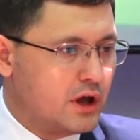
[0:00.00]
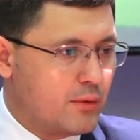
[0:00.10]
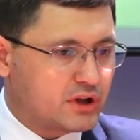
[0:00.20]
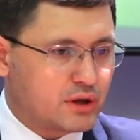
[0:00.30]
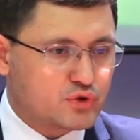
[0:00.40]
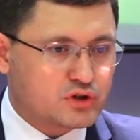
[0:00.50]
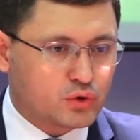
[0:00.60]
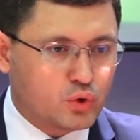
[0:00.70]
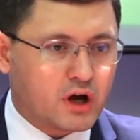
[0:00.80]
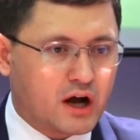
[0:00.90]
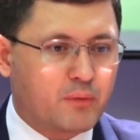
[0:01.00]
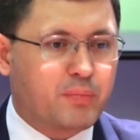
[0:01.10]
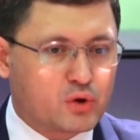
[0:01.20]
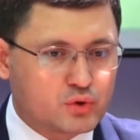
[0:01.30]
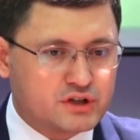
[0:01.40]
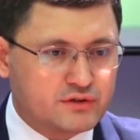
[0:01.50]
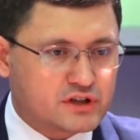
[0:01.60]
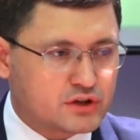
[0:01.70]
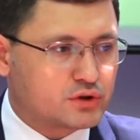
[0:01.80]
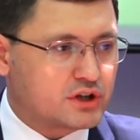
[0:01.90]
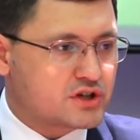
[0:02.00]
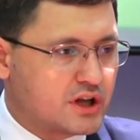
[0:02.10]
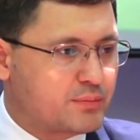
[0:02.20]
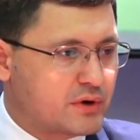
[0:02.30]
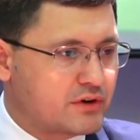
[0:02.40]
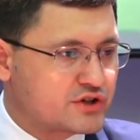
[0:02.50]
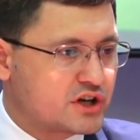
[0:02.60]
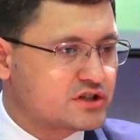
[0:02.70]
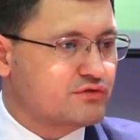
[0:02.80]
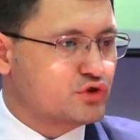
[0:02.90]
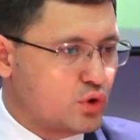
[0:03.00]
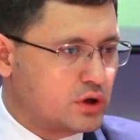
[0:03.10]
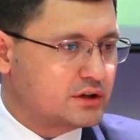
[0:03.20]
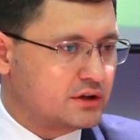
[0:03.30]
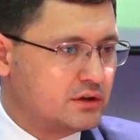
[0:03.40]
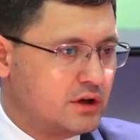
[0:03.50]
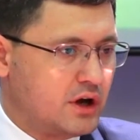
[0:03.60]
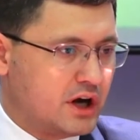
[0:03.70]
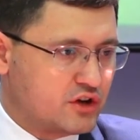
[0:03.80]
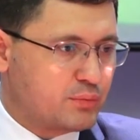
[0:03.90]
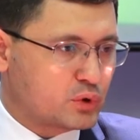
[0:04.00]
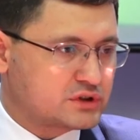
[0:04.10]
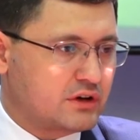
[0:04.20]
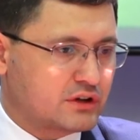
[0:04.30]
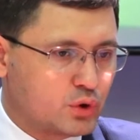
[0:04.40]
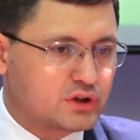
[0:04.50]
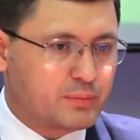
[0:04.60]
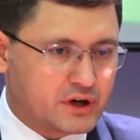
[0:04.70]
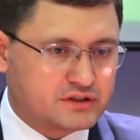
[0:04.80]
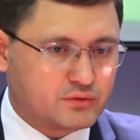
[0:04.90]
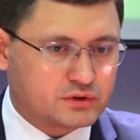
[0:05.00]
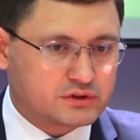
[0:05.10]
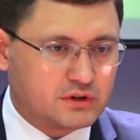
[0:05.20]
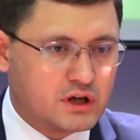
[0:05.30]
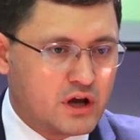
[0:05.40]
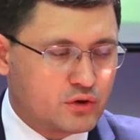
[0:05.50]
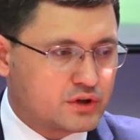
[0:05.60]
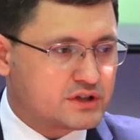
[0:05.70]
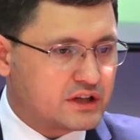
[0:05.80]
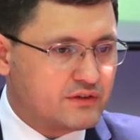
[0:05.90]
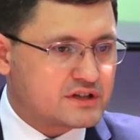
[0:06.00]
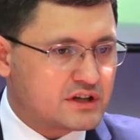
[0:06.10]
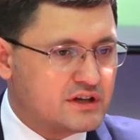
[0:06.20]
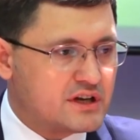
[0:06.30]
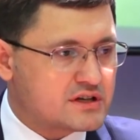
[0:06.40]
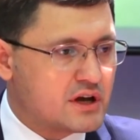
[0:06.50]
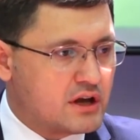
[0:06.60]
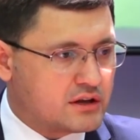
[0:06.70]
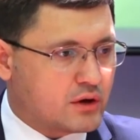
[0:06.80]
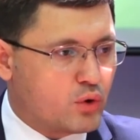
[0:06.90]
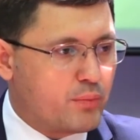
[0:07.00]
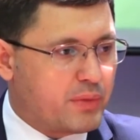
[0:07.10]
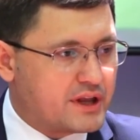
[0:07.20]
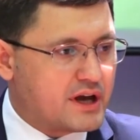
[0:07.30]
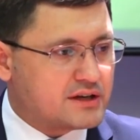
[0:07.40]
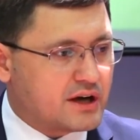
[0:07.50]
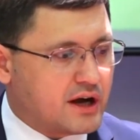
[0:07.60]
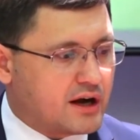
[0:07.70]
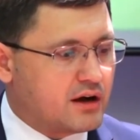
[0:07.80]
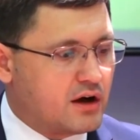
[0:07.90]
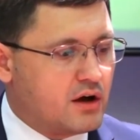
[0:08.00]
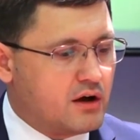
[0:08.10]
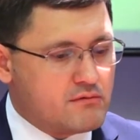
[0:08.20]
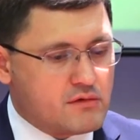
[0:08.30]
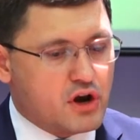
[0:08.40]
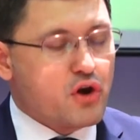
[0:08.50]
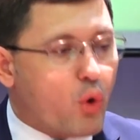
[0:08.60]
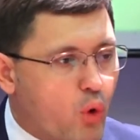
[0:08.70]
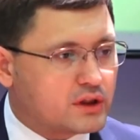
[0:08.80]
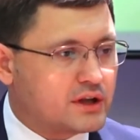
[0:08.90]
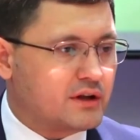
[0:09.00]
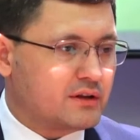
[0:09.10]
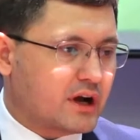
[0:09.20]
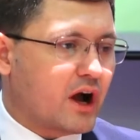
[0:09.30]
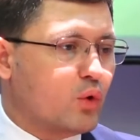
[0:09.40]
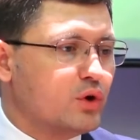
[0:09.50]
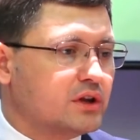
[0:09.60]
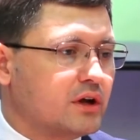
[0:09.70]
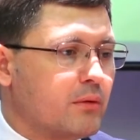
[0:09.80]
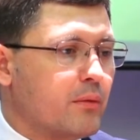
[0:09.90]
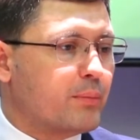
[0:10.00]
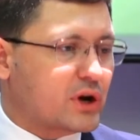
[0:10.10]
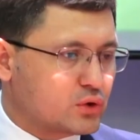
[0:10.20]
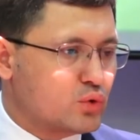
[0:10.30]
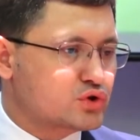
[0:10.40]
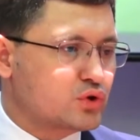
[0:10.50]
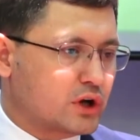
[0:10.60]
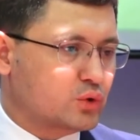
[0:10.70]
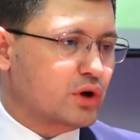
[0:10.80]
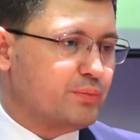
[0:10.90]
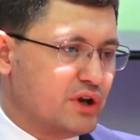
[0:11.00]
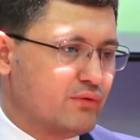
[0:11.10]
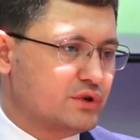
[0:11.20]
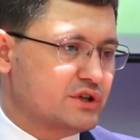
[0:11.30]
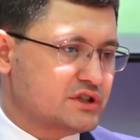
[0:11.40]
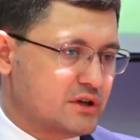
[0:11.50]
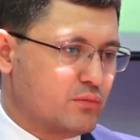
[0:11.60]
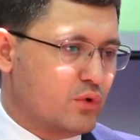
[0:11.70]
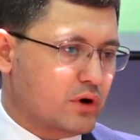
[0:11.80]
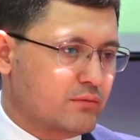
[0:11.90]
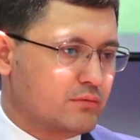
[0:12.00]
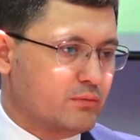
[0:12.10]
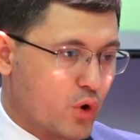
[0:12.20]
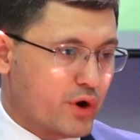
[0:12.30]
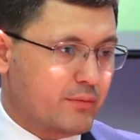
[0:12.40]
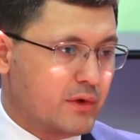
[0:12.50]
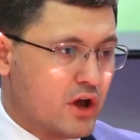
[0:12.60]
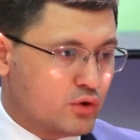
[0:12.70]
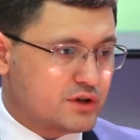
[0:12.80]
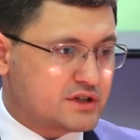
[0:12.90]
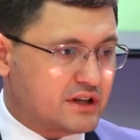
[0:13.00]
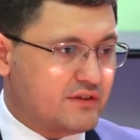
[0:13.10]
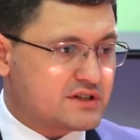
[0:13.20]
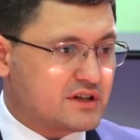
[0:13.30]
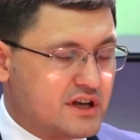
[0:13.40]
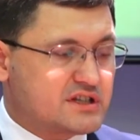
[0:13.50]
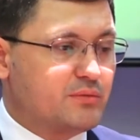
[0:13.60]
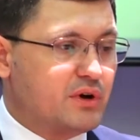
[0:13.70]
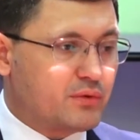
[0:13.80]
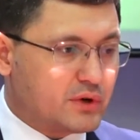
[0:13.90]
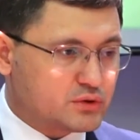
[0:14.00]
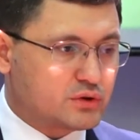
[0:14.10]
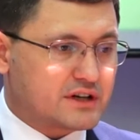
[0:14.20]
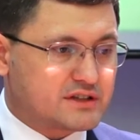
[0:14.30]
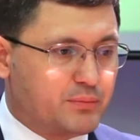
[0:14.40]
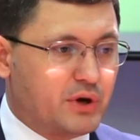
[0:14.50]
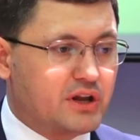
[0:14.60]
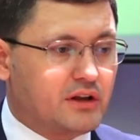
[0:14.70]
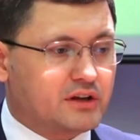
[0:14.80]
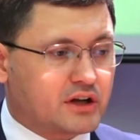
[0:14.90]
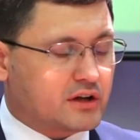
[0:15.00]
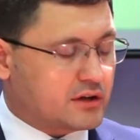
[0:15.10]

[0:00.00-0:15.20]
Потому что только как погрузив, сразу этот шлак превращается в золото а не просто отходы производства. То есть, соответственно, есть такое понятие, как льгота на какую-то продукцию, которая перевозится морем. То есть, соответственно, если бы государство приняло на